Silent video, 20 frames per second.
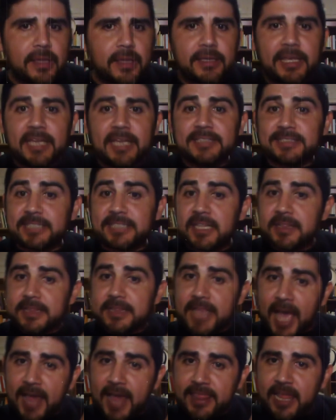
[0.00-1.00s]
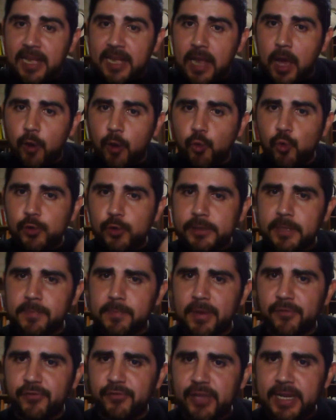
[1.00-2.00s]
quien sentada en la
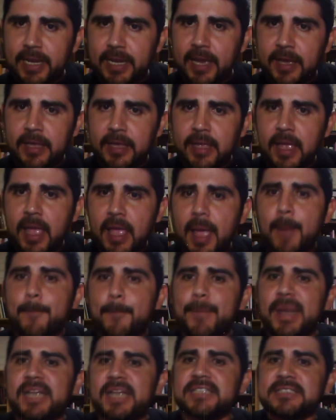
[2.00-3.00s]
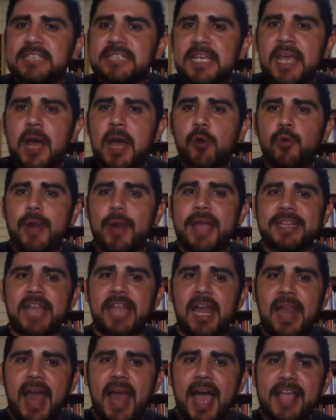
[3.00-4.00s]
última fila parecía una
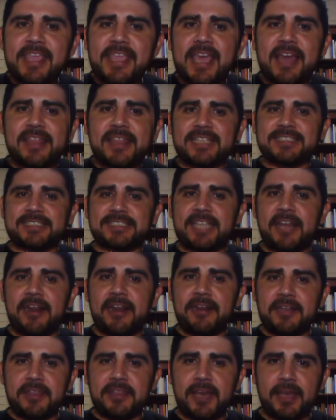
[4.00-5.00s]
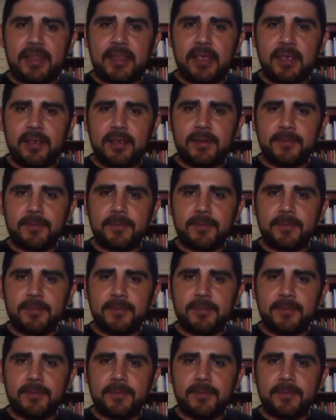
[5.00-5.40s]
atalaya de serenidad.